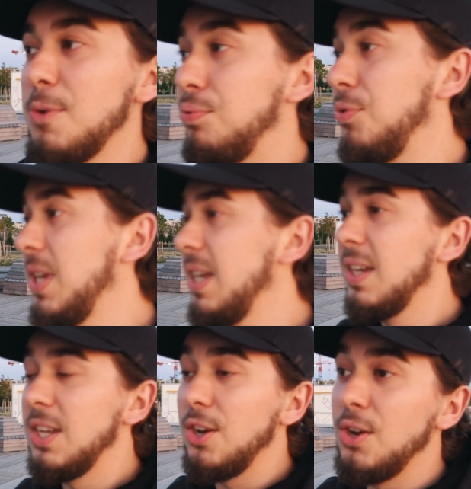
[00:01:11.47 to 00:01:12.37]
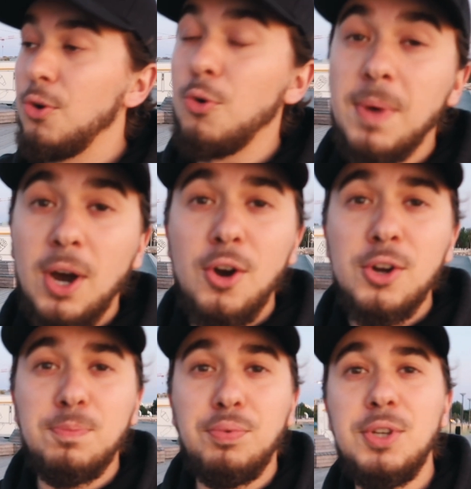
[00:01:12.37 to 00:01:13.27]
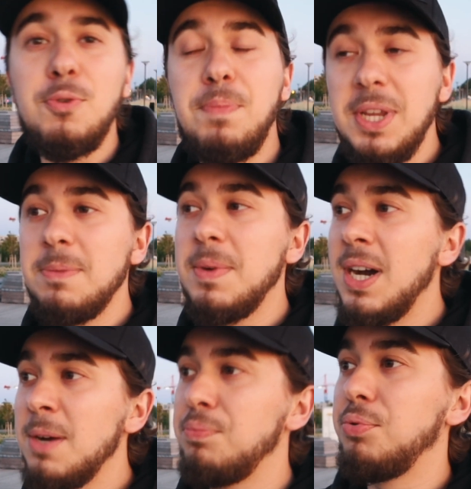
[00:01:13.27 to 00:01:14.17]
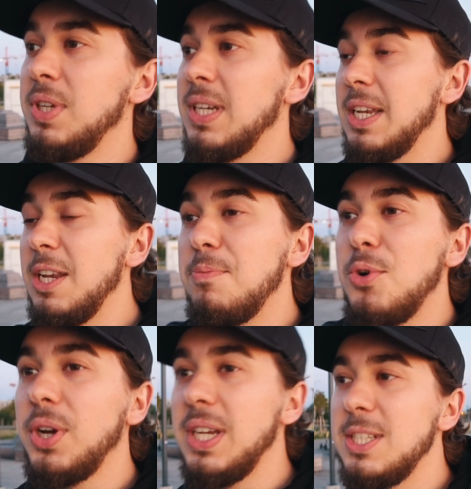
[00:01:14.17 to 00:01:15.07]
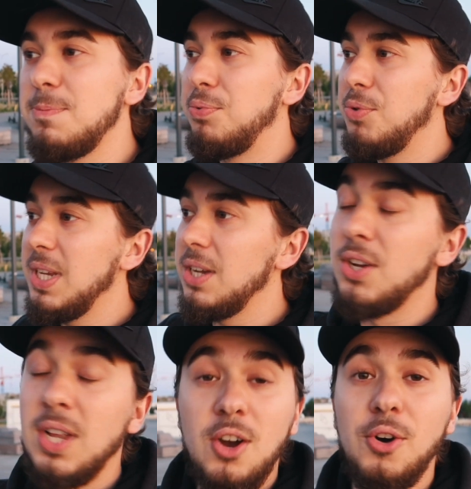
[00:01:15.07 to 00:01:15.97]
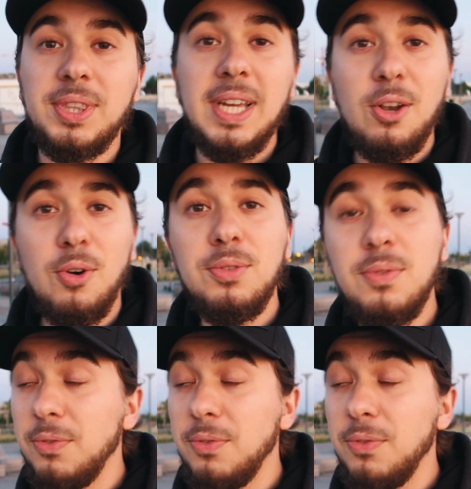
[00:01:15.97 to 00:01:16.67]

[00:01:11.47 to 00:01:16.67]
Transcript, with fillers: puis au Maroc, puis aux Pays-Bas, puis à l'île Maurice, puis en Thaïlande.